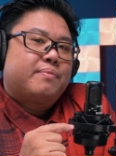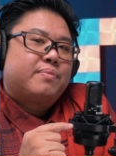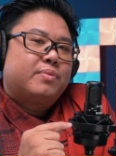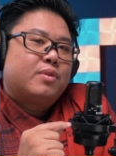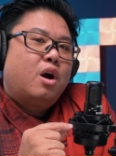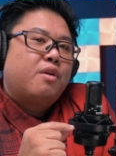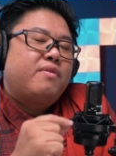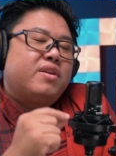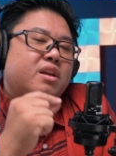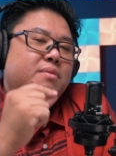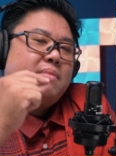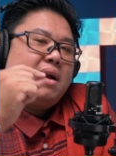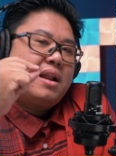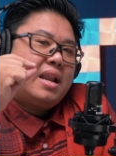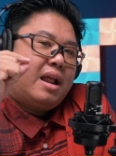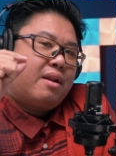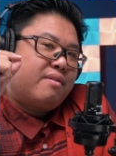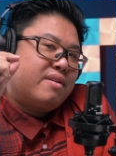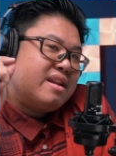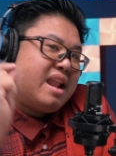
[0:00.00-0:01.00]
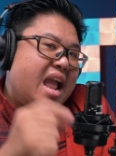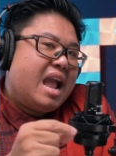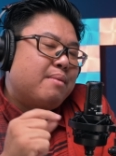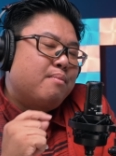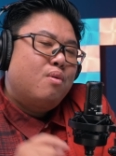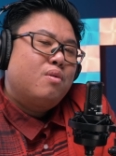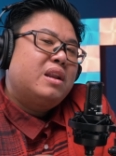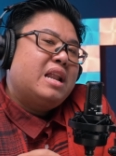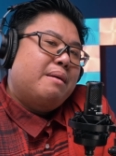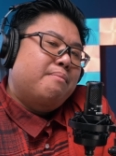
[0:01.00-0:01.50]
đối với những bạn nào đang
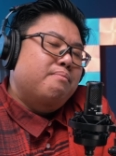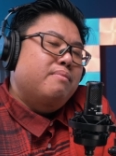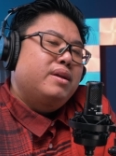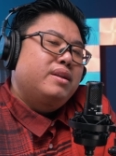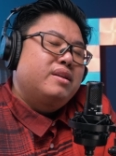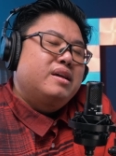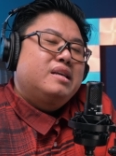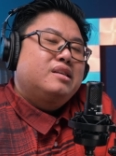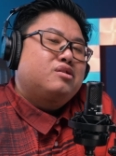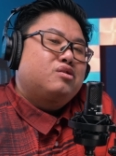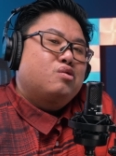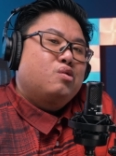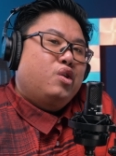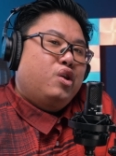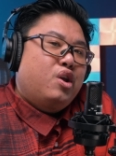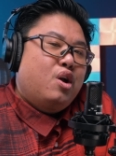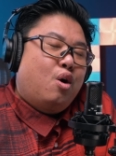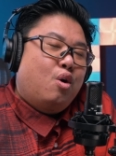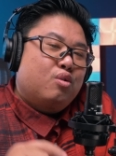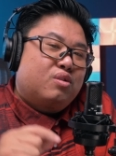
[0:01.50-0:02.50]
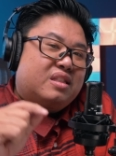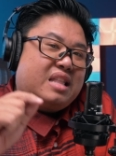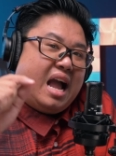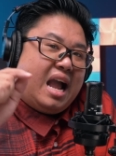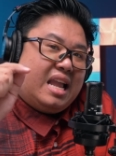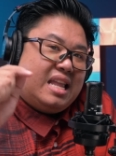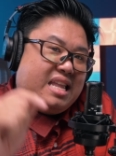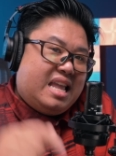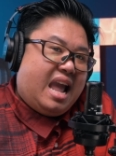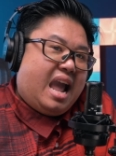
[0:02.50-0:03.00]
muốn làm mini studio
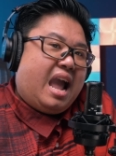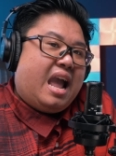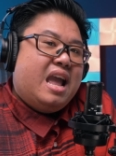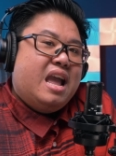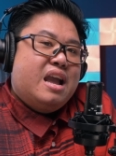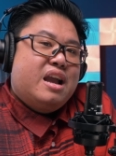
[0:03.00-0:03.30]
tại nhà